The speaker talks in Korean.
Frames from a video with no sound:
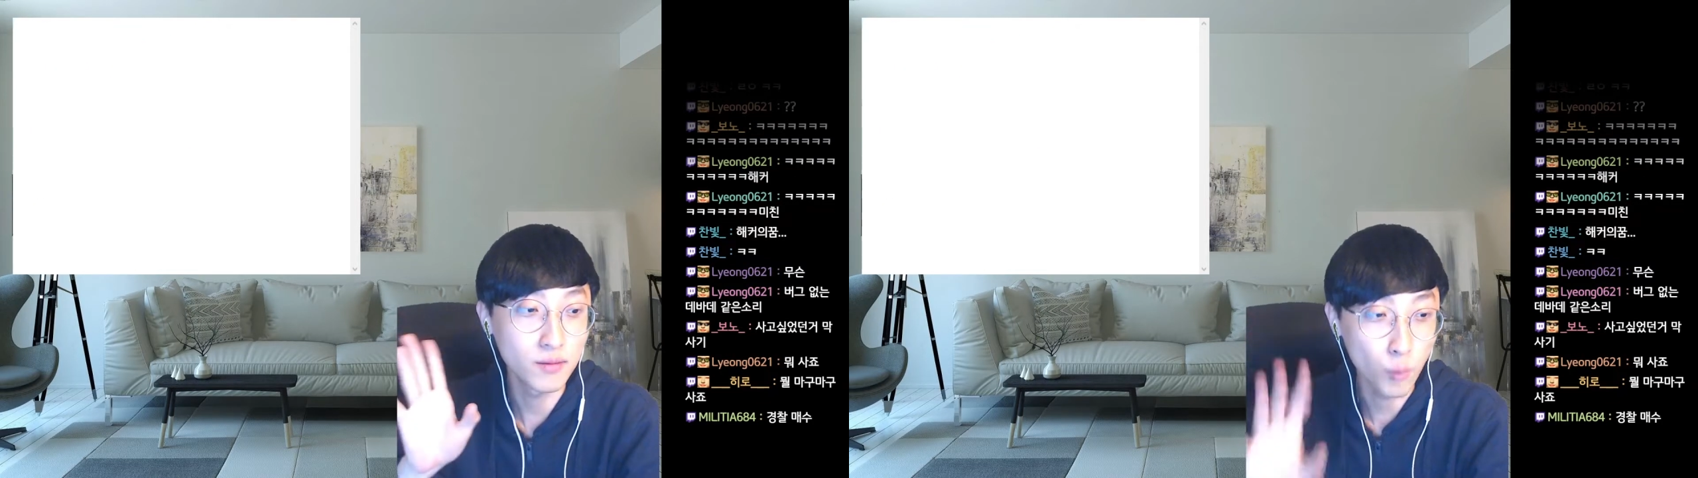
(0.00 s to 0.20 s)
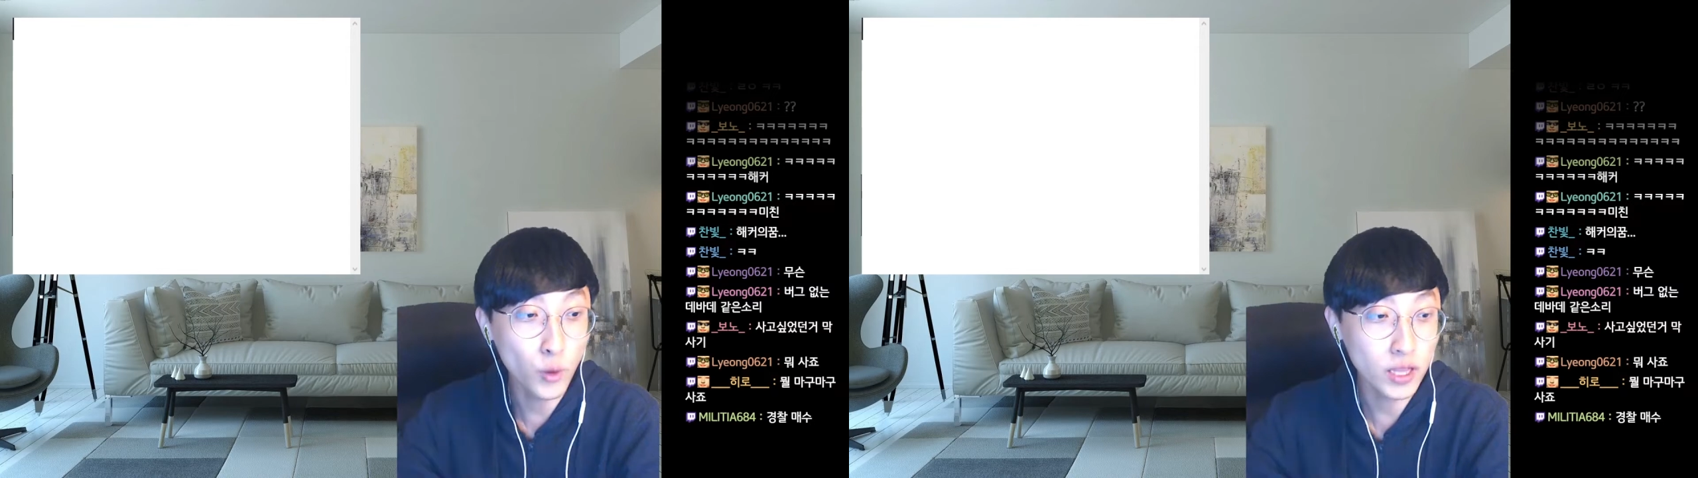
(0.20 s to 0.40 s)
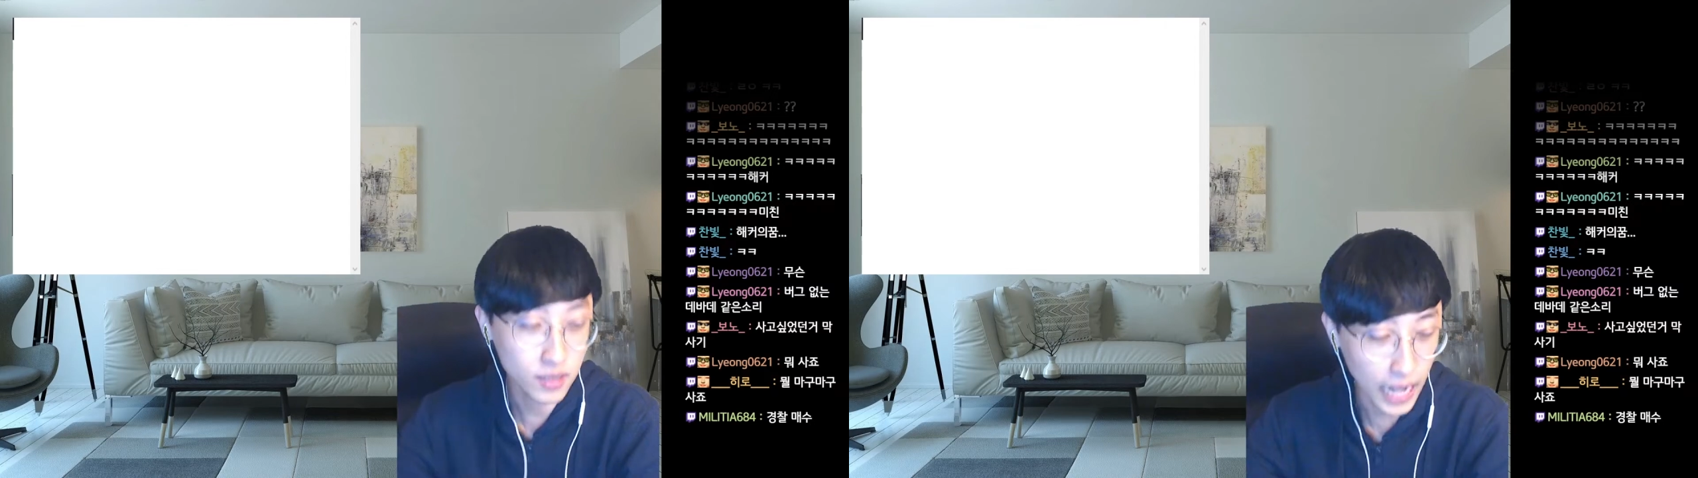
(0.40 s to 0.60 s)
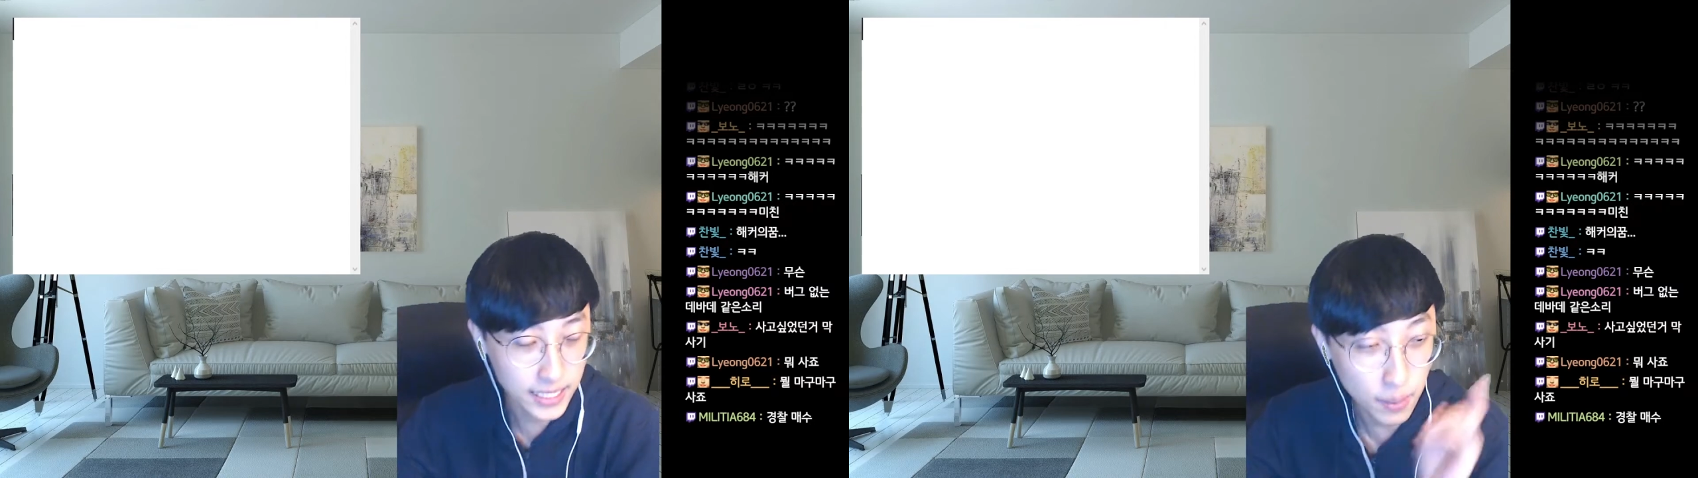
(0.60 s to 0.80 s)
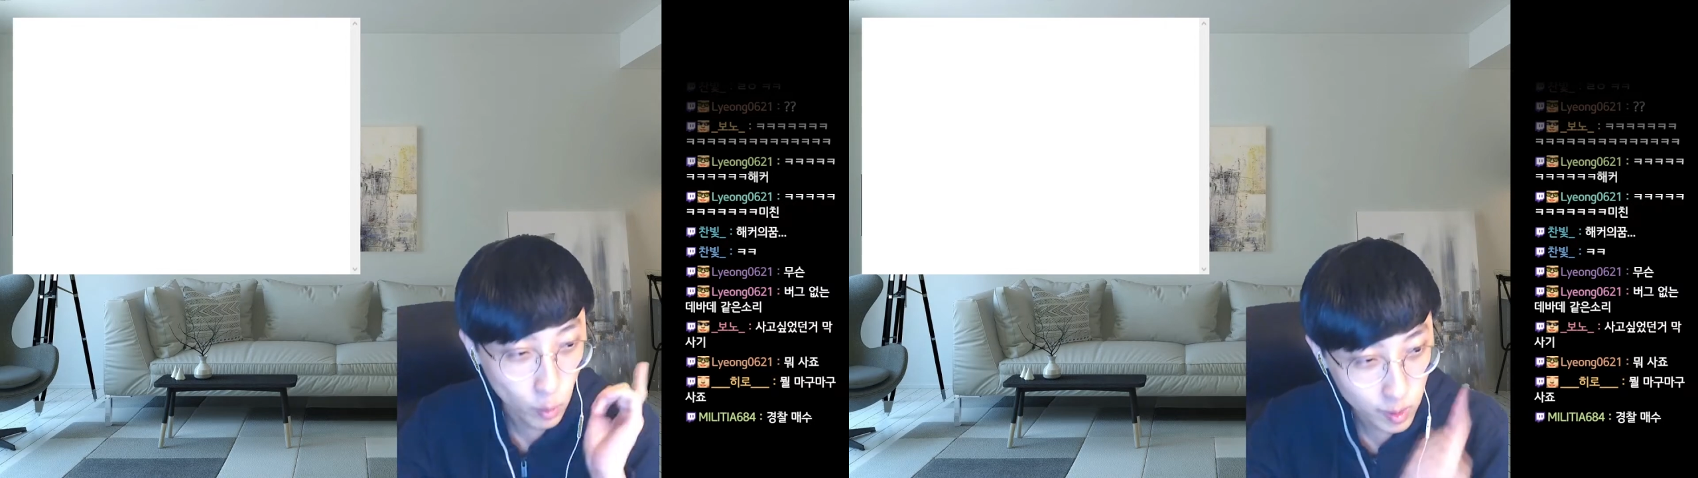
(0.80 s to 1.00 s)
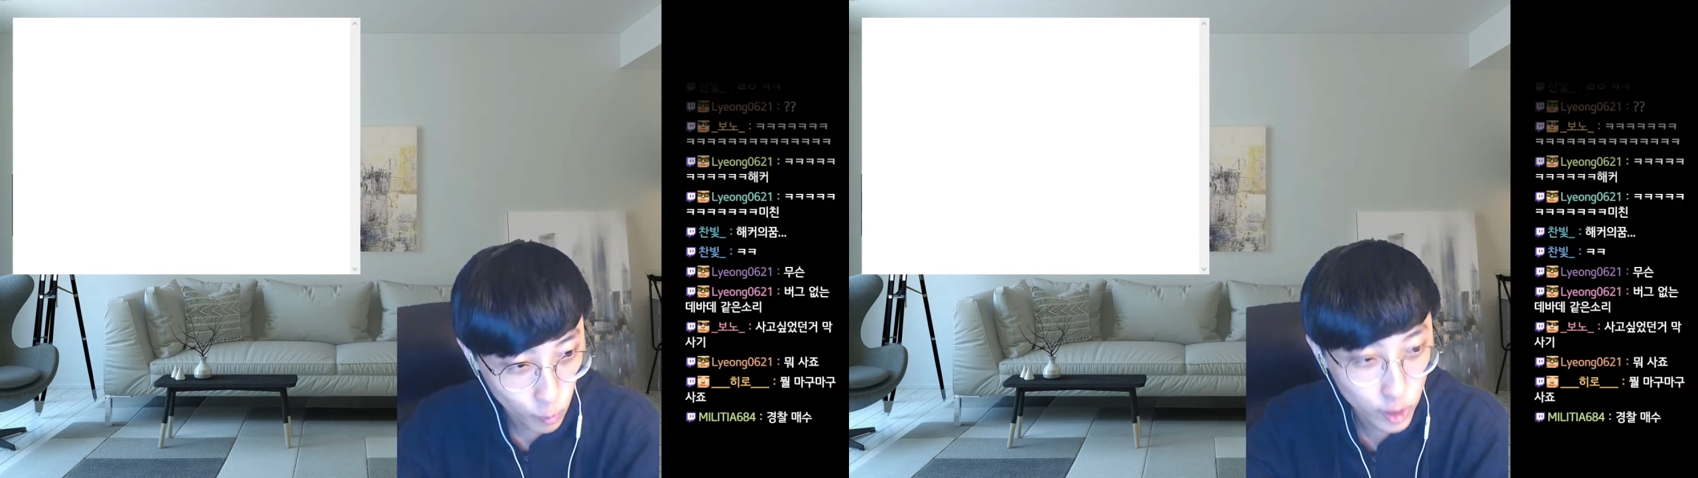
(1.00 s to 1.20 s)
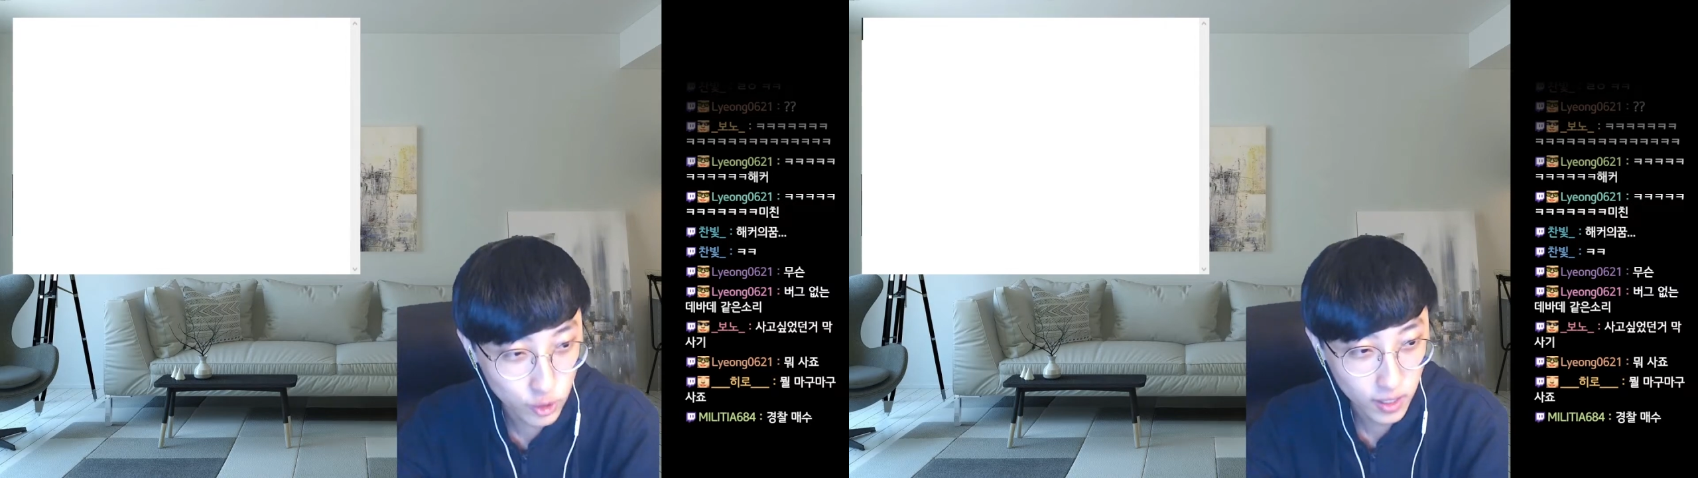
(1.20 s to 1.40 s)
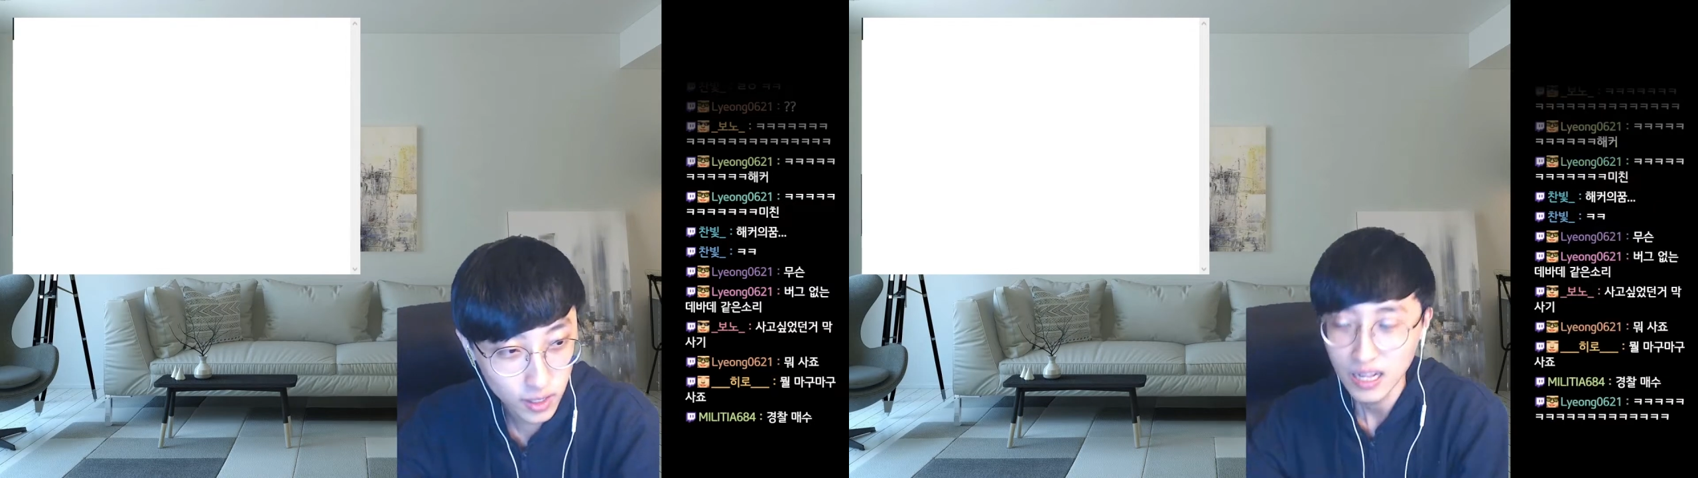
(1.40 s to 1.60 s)
뭘 했는데 가장 먼저 뭐 했는 줄
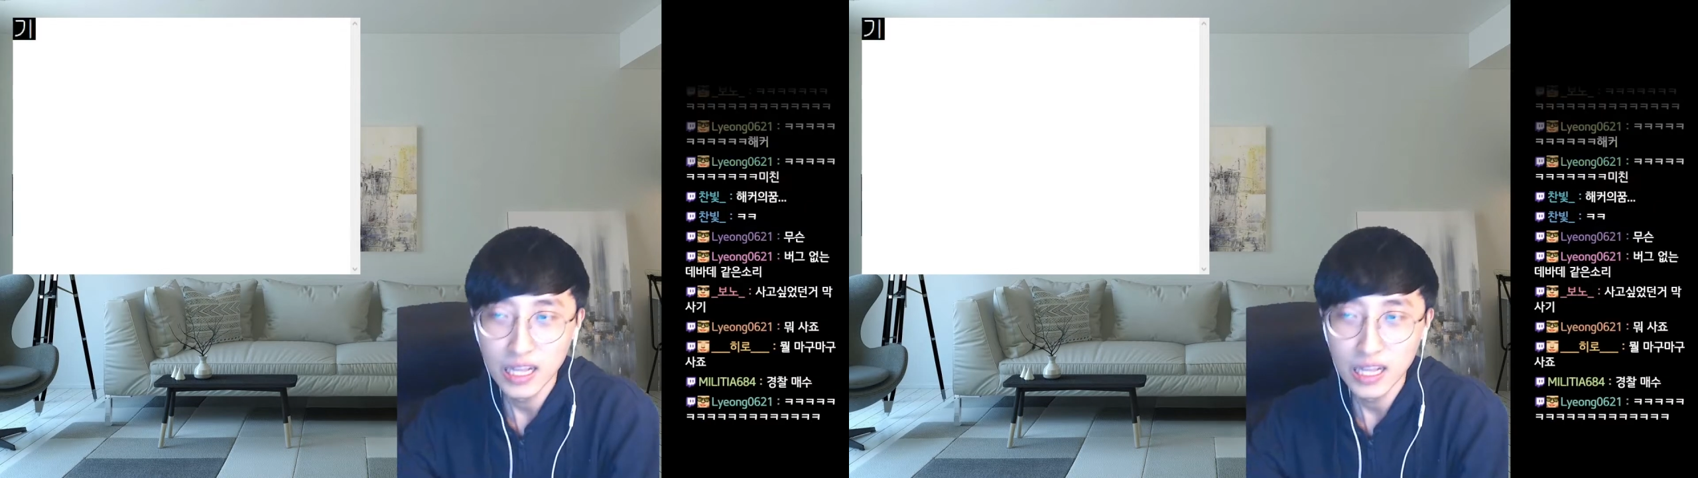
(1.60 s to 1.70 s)
알아?